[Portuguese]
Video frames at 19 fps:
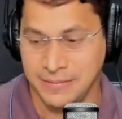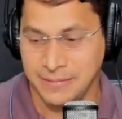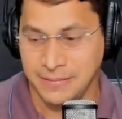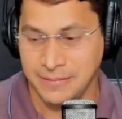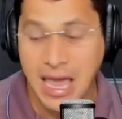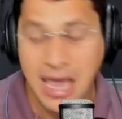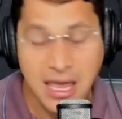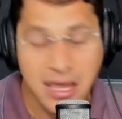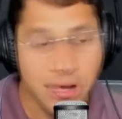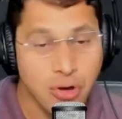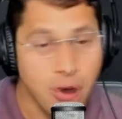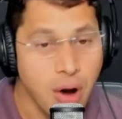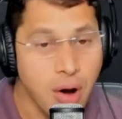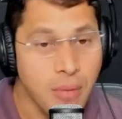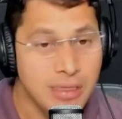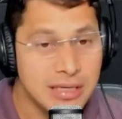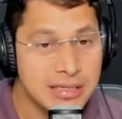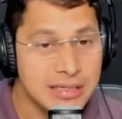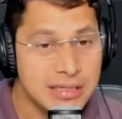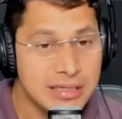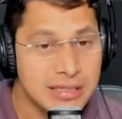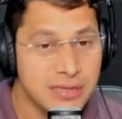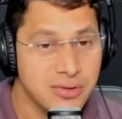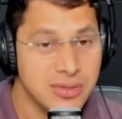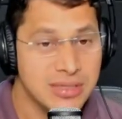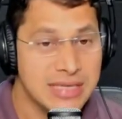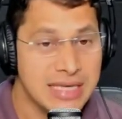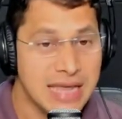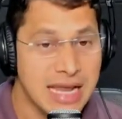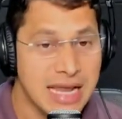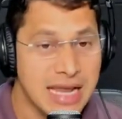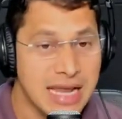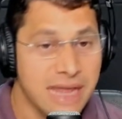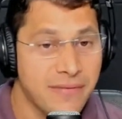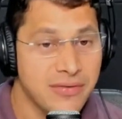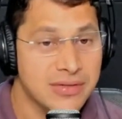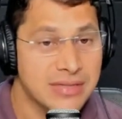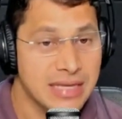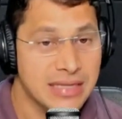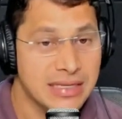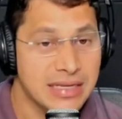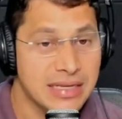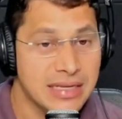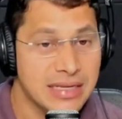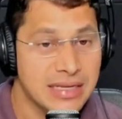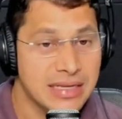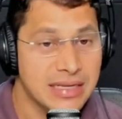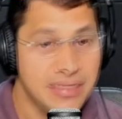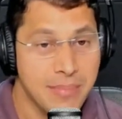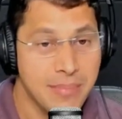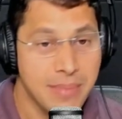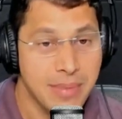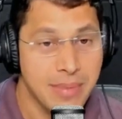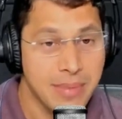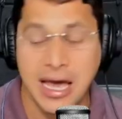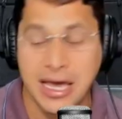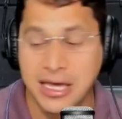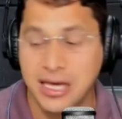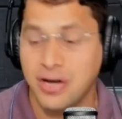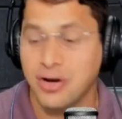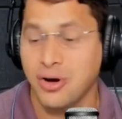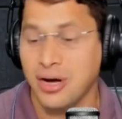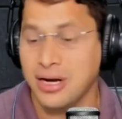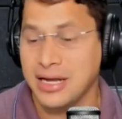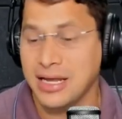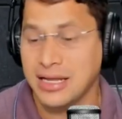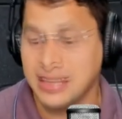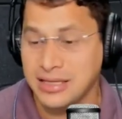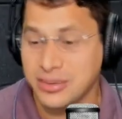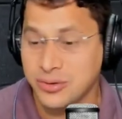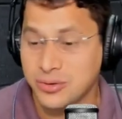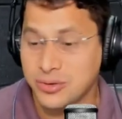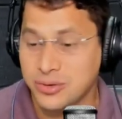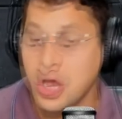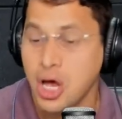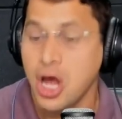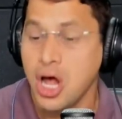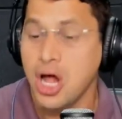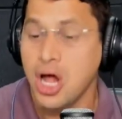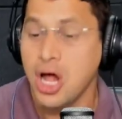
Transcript: Em nome de Jesus. Será que dá para você dizer amém aí, glória a Deus?